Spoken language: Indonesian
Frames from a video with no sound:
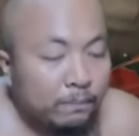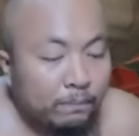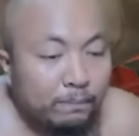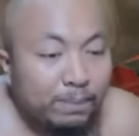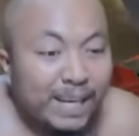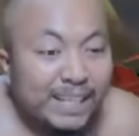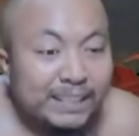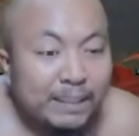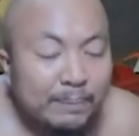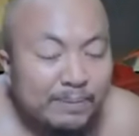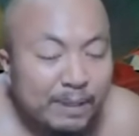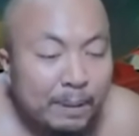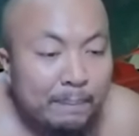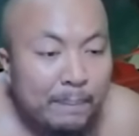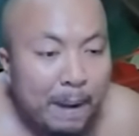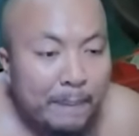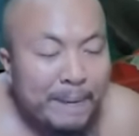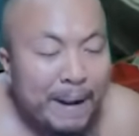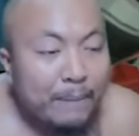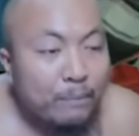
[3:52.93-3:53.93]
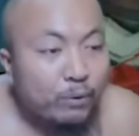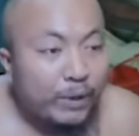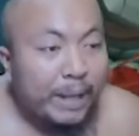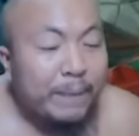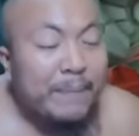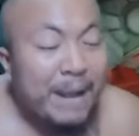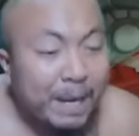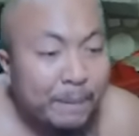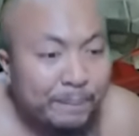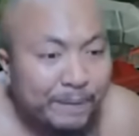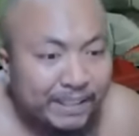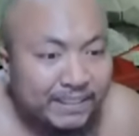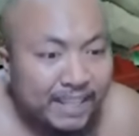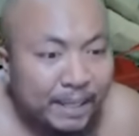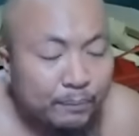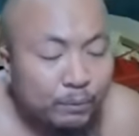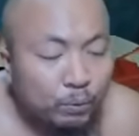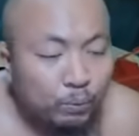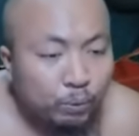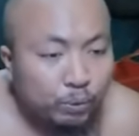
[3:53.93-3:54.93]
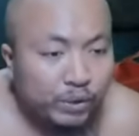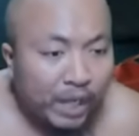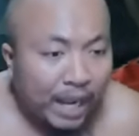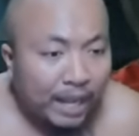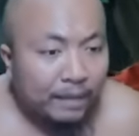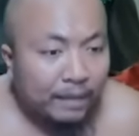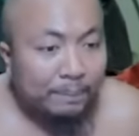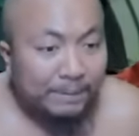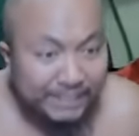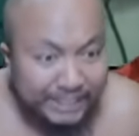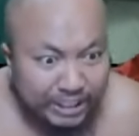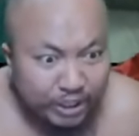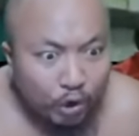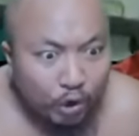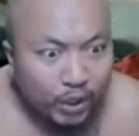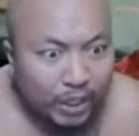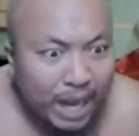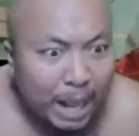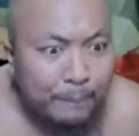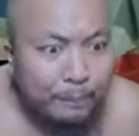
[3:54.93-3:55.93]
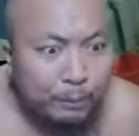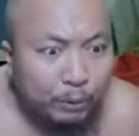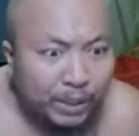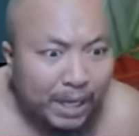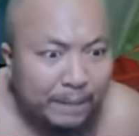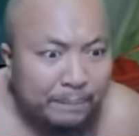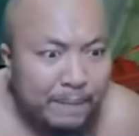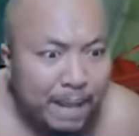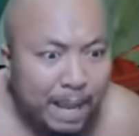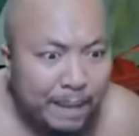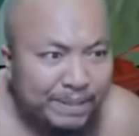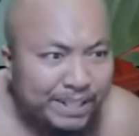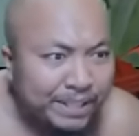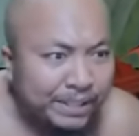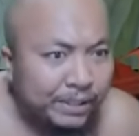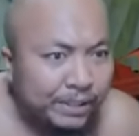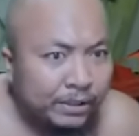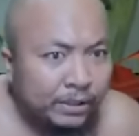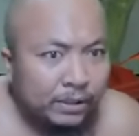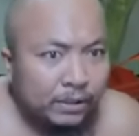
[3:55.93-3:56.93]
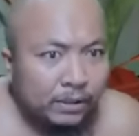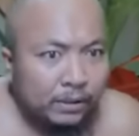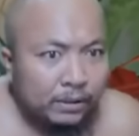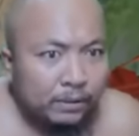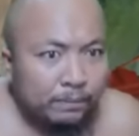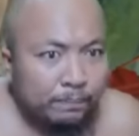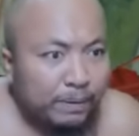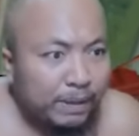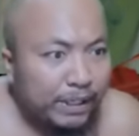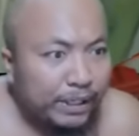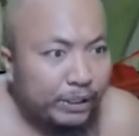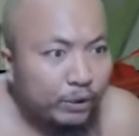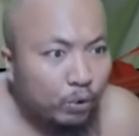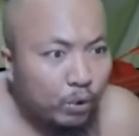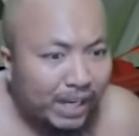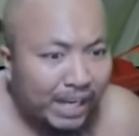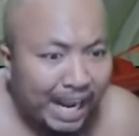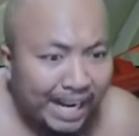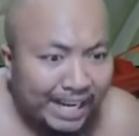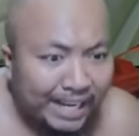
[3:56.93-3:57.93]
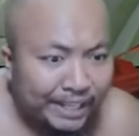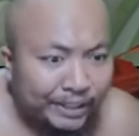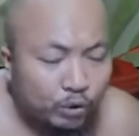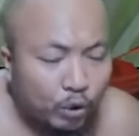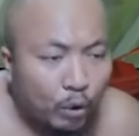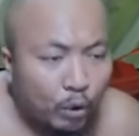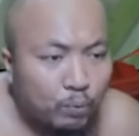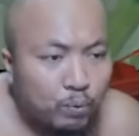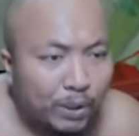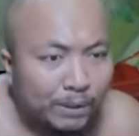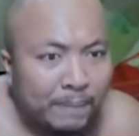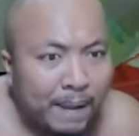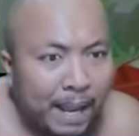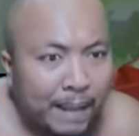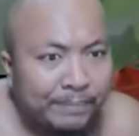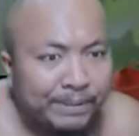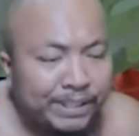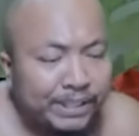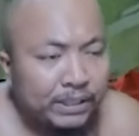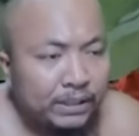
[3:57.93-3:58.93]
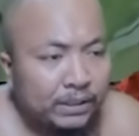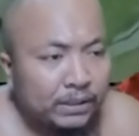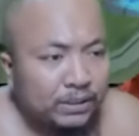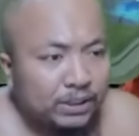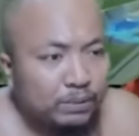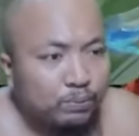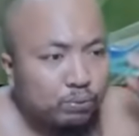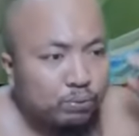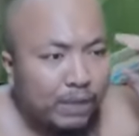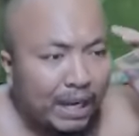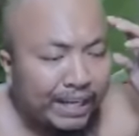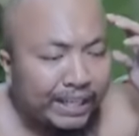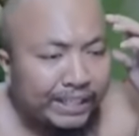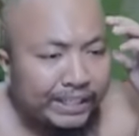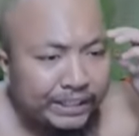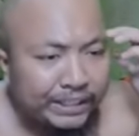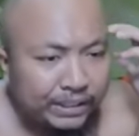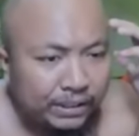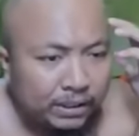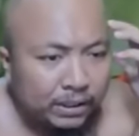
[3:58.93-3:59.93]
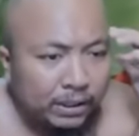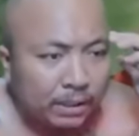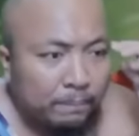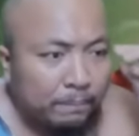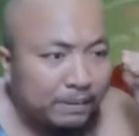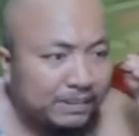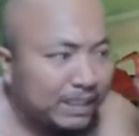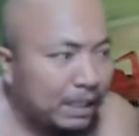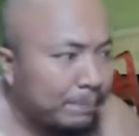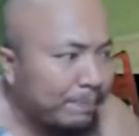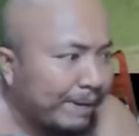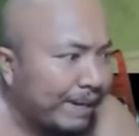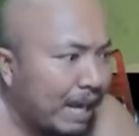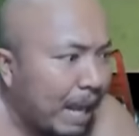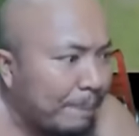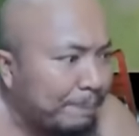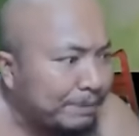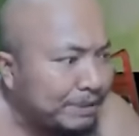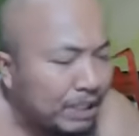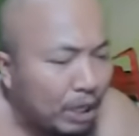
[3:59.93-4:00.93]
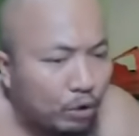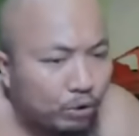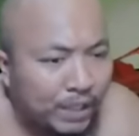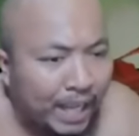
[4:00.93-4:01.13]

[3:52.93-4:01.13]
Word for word: berantem sama bapakmu kayak mana perasaanmu bujang pasti kau lapor kan babi perlindungan anak itu kau buat babi si bujang ini pasar berlapis kau